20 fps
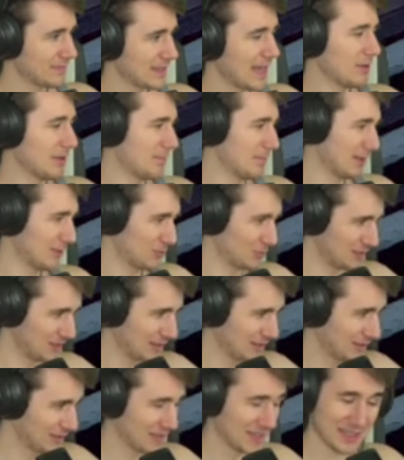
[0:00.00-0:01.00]
È una
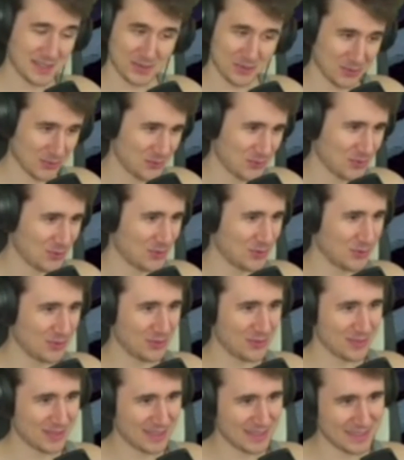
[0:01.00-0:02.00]
battuta, anche perché non
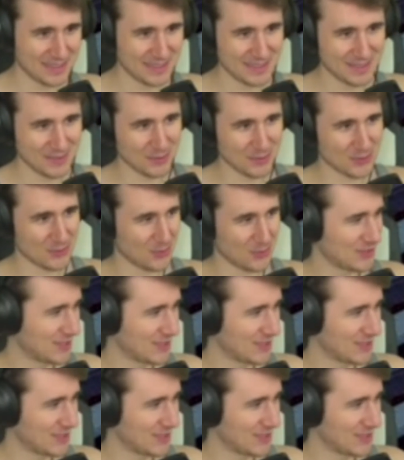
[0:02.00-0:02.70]
sono, eh, non sono